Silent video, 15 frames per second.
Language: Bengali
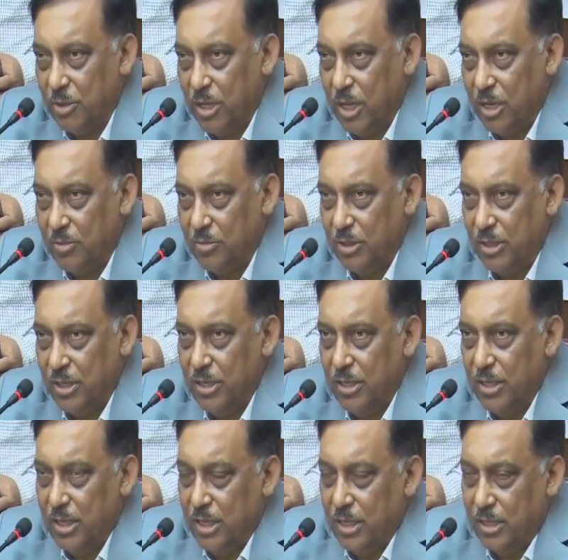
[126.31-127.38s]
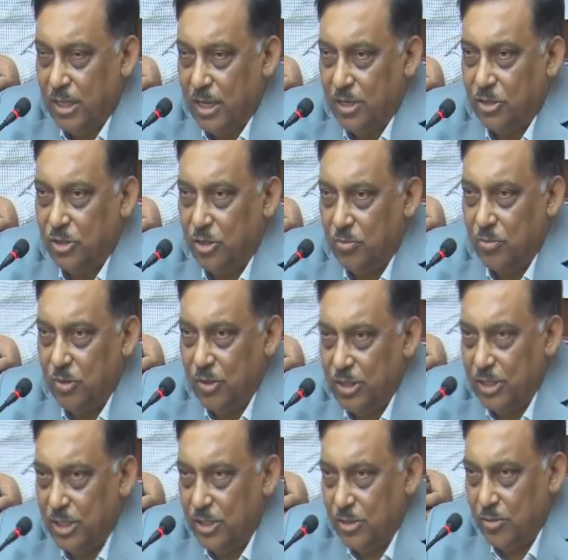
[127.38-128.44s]
প্রধানমন্ত্রী তার সম্মুখে
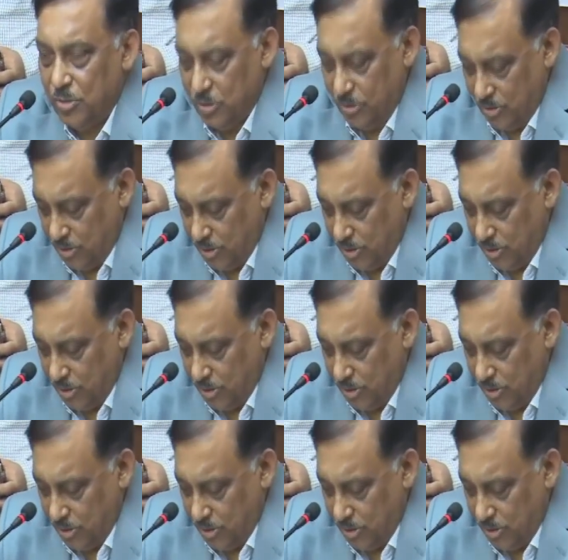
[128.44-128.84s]
যে সমস্ত